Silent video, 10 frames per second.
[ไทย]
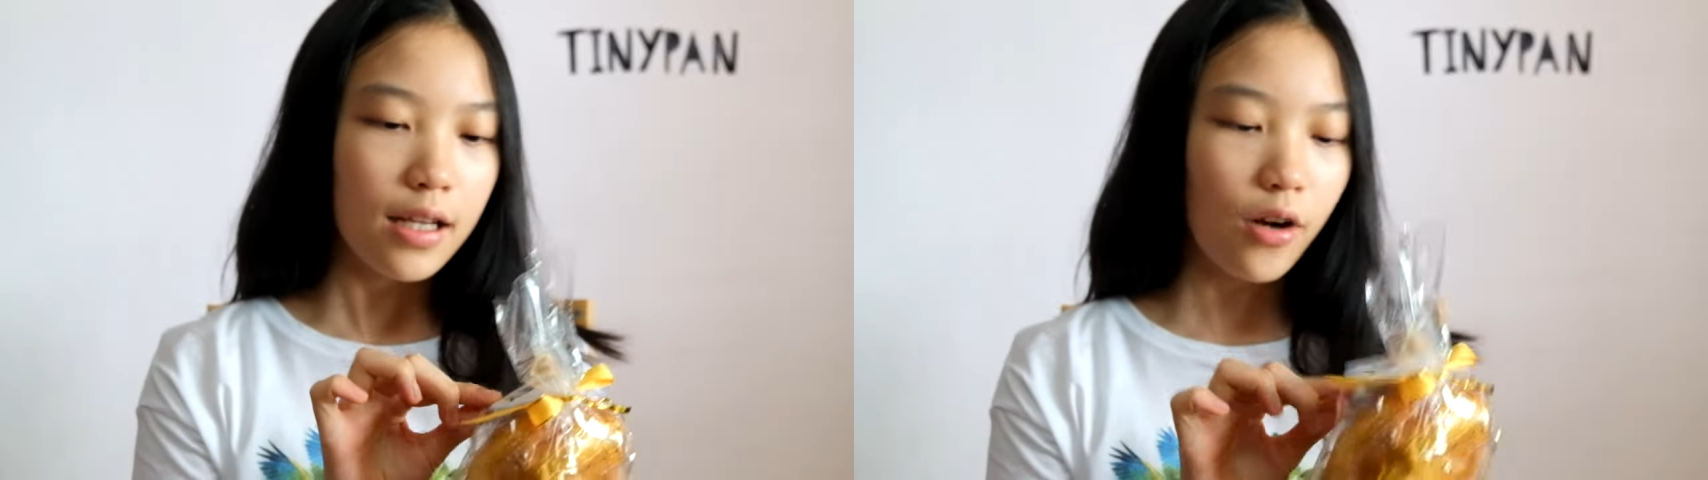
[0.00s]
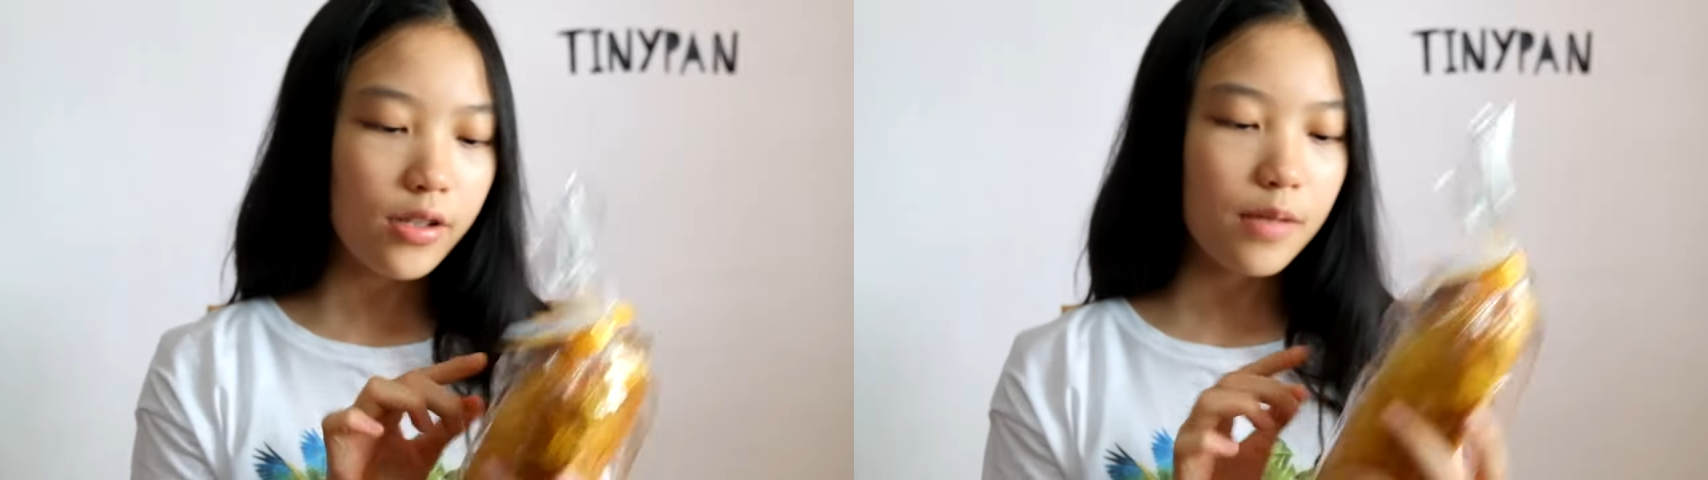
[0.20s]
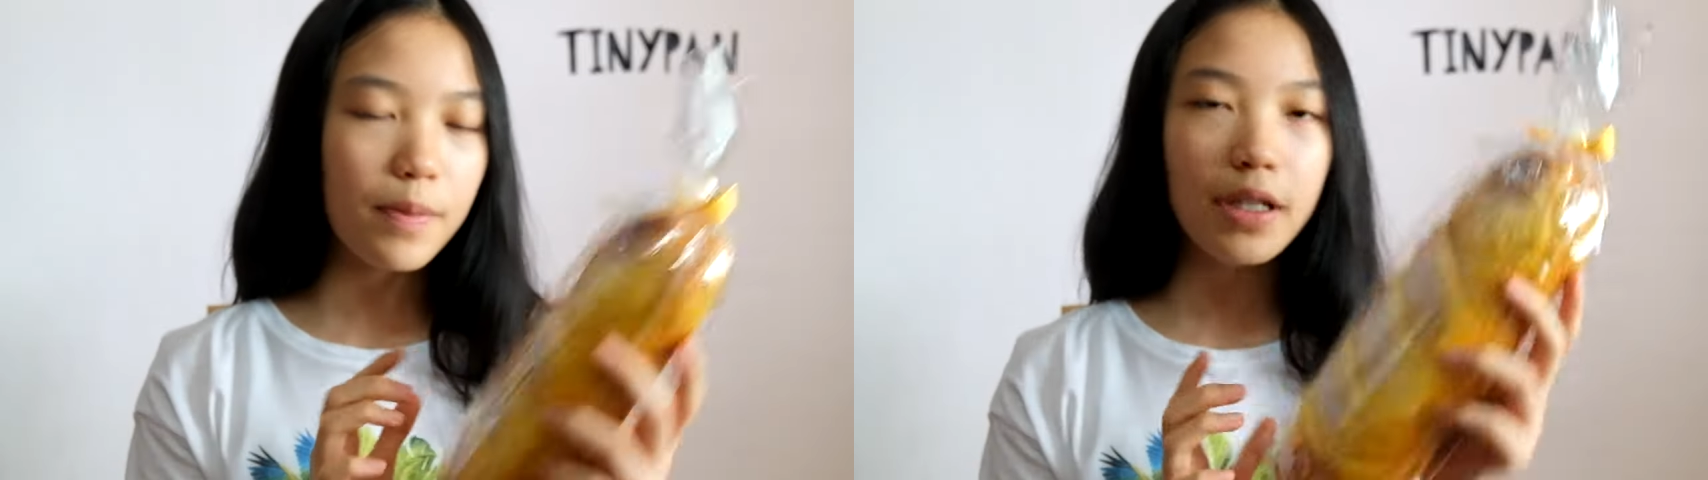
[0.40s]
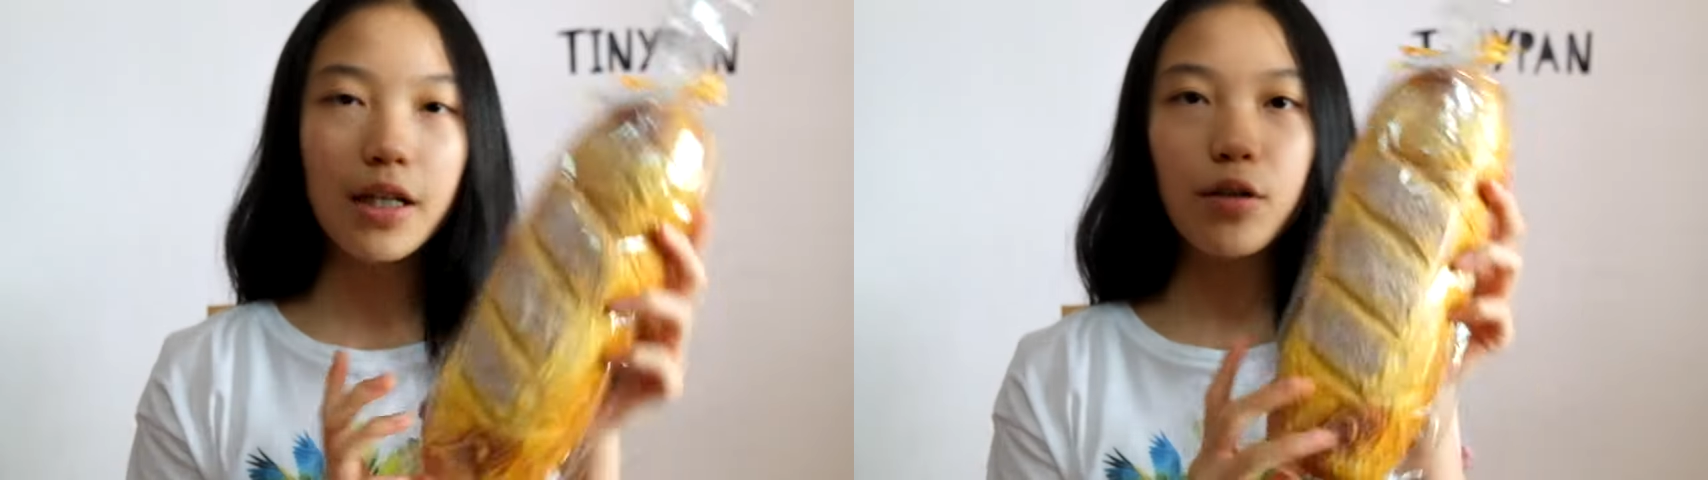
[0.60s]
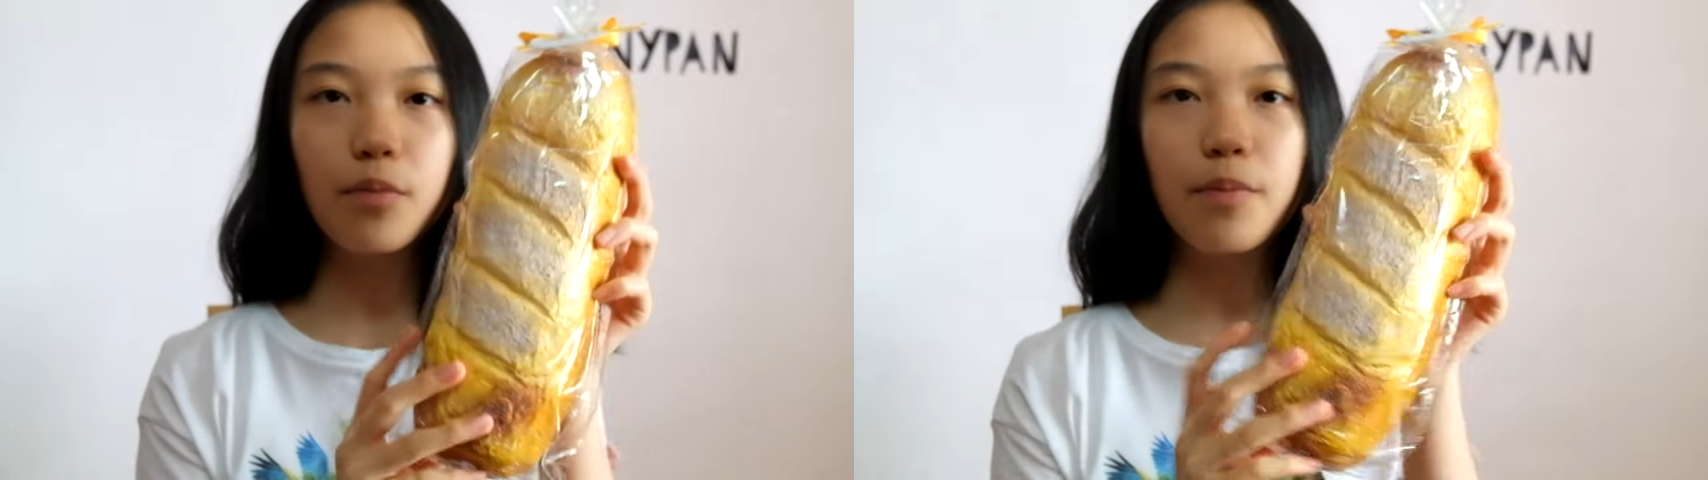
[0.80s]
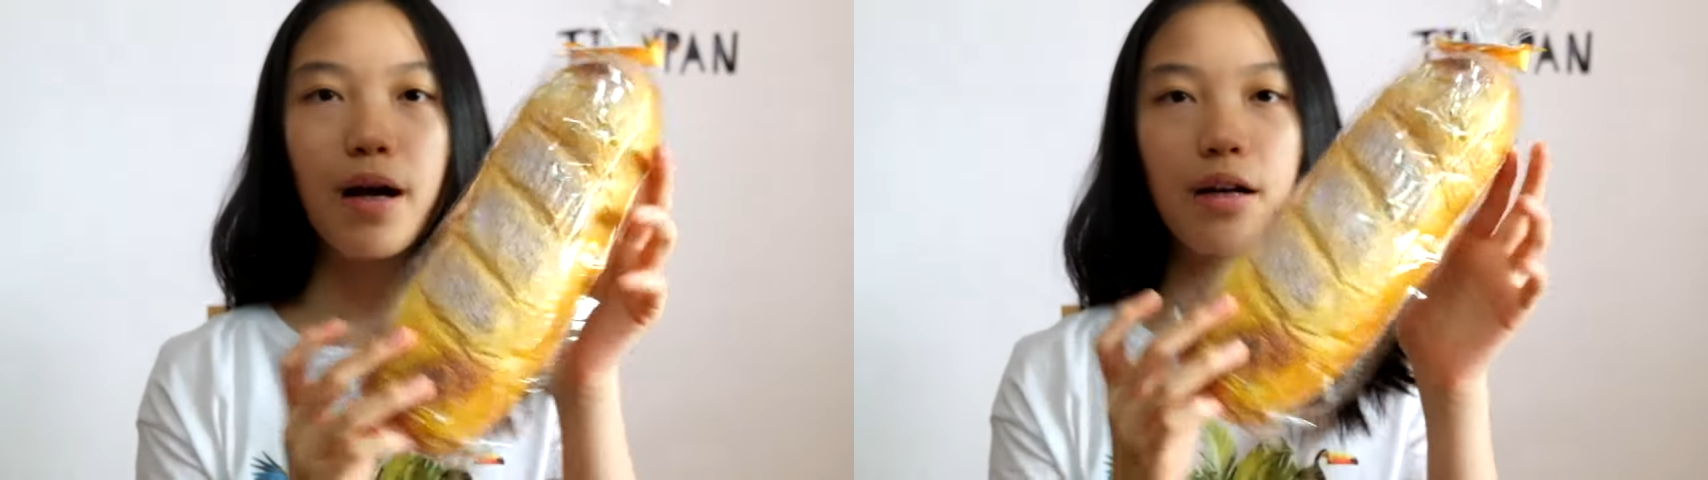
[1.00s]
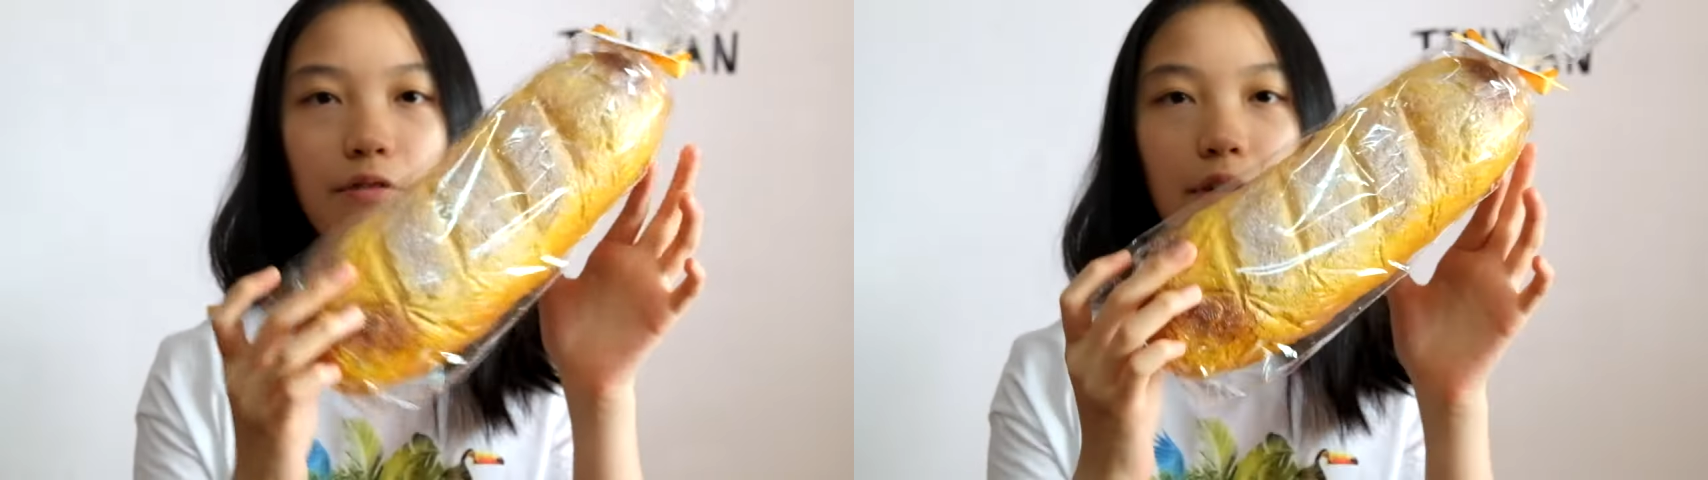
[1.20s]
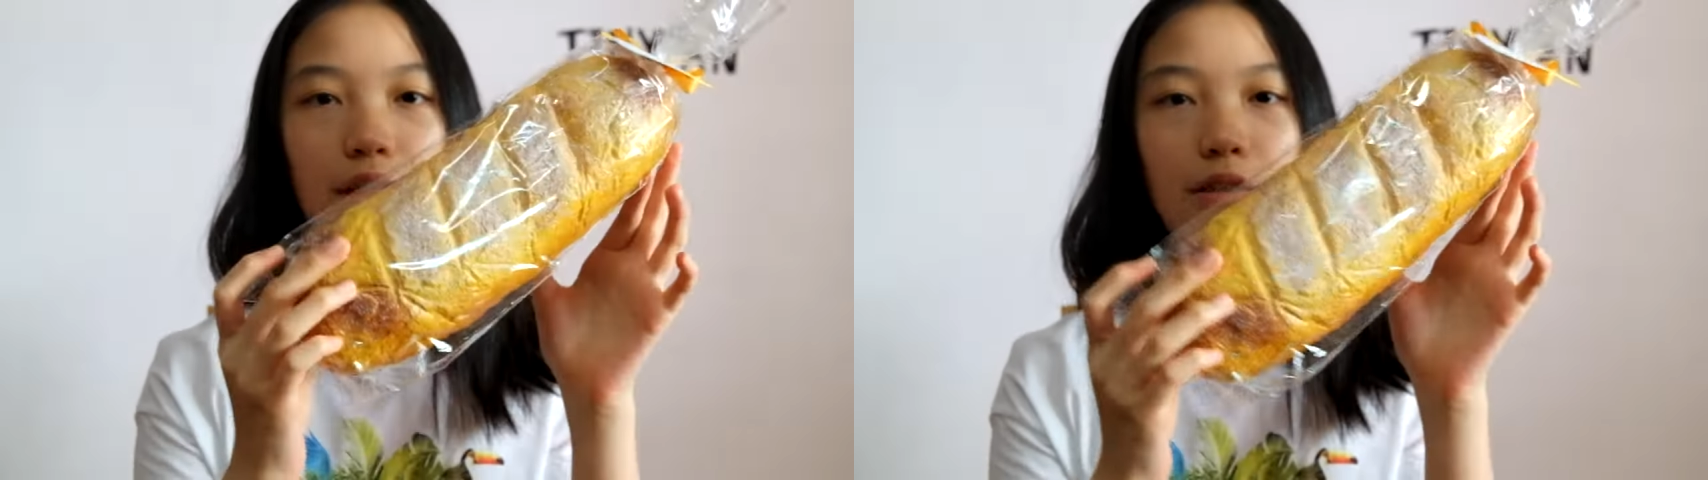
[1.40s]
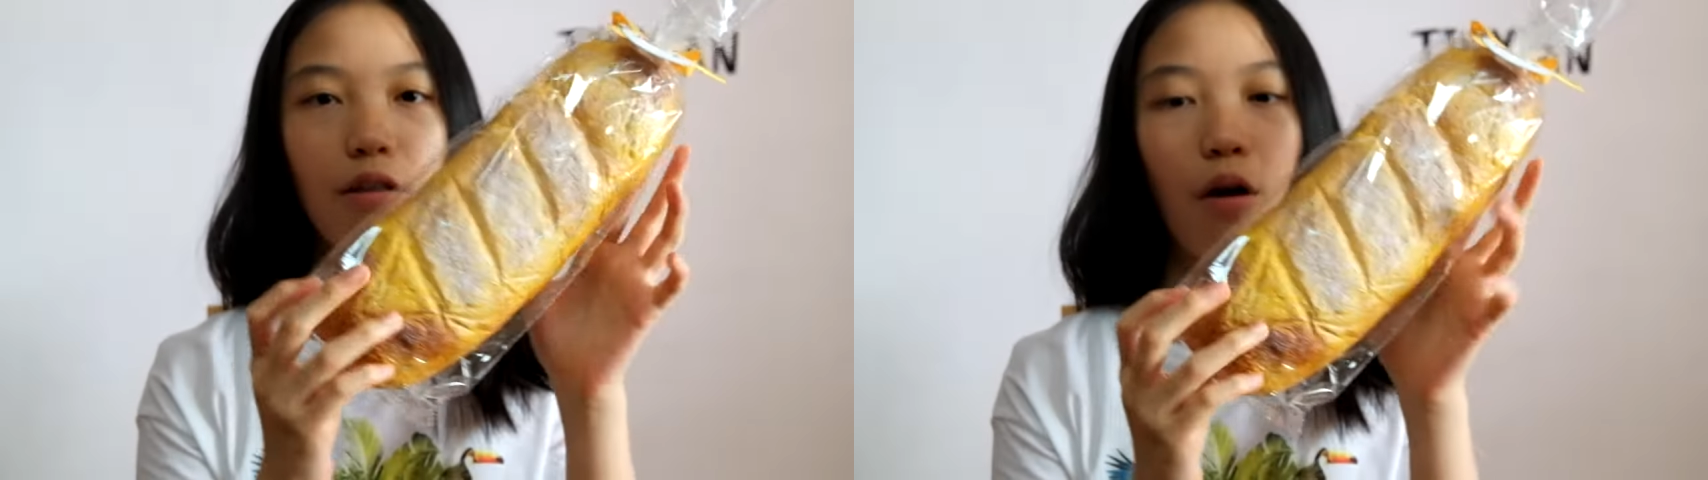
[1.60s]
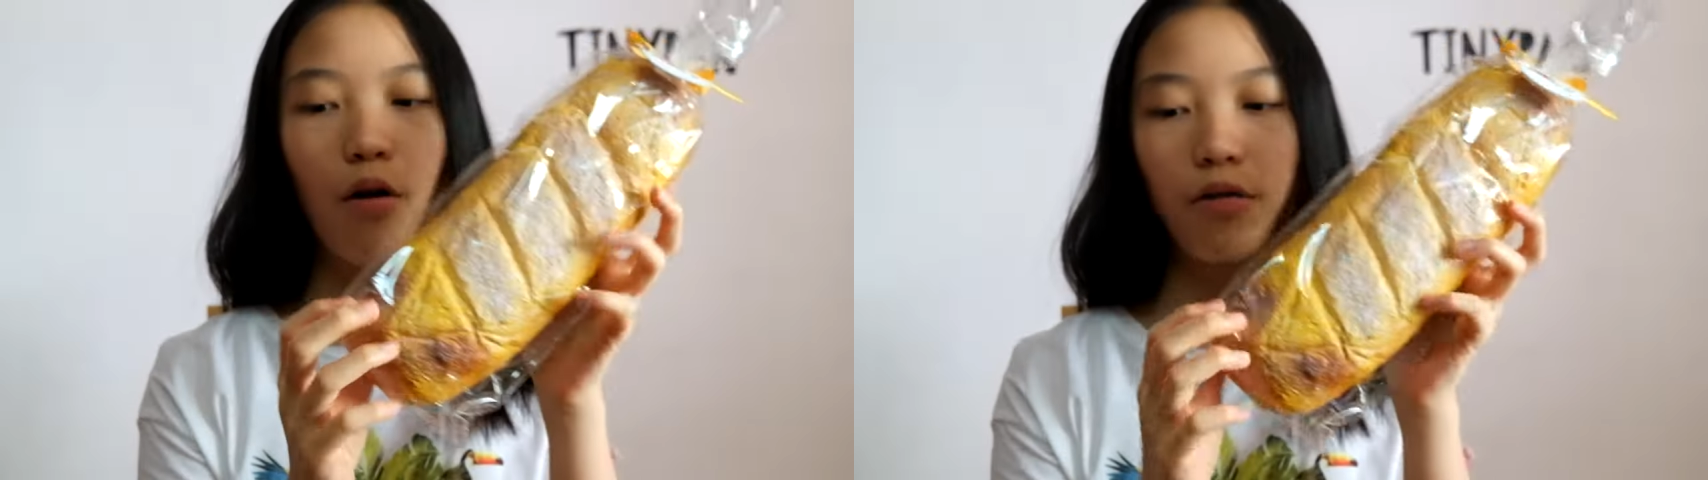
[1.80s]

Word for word: ก็จะเป็นขนมปังเฟรนช์โล